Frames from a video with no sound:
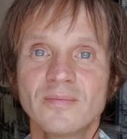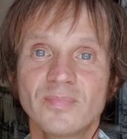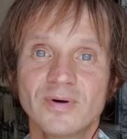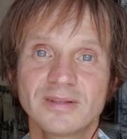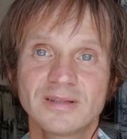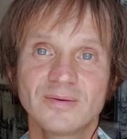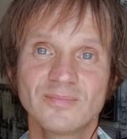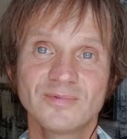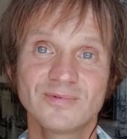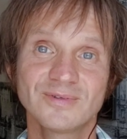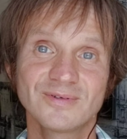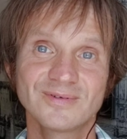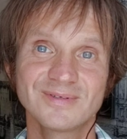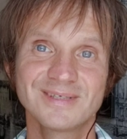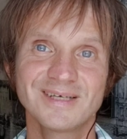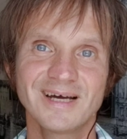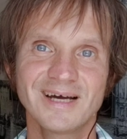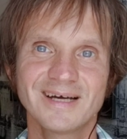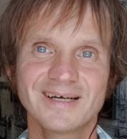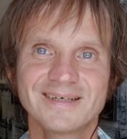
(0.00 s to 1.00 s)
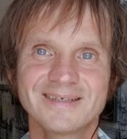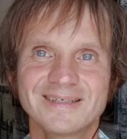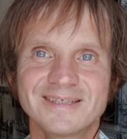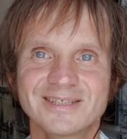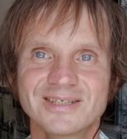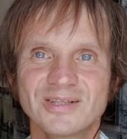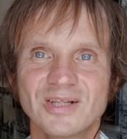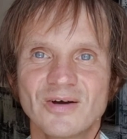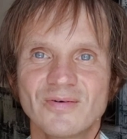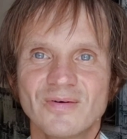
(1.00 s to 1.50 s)
Поэтому, друзья,
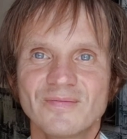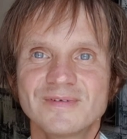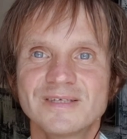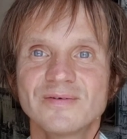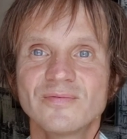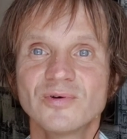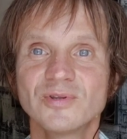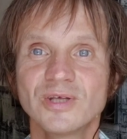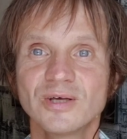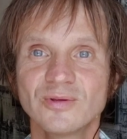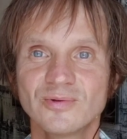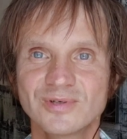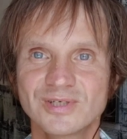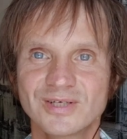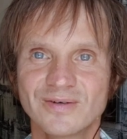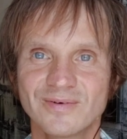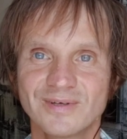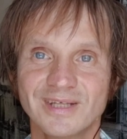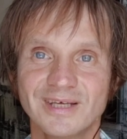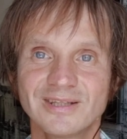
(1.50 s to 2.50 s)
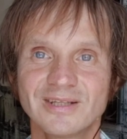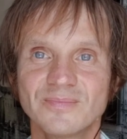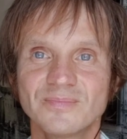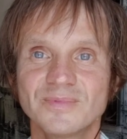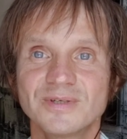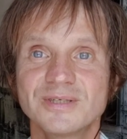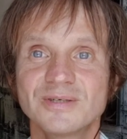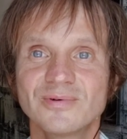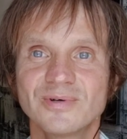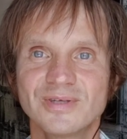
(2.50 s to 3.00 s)
желаю вам всего наилучшего. На этом
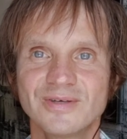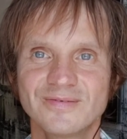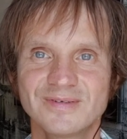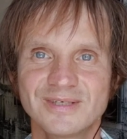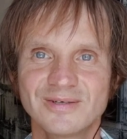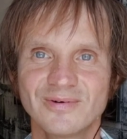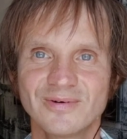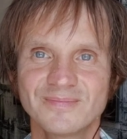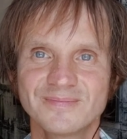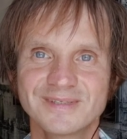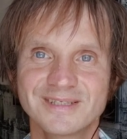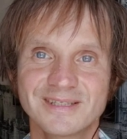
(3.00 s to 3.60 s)
на сегодня все.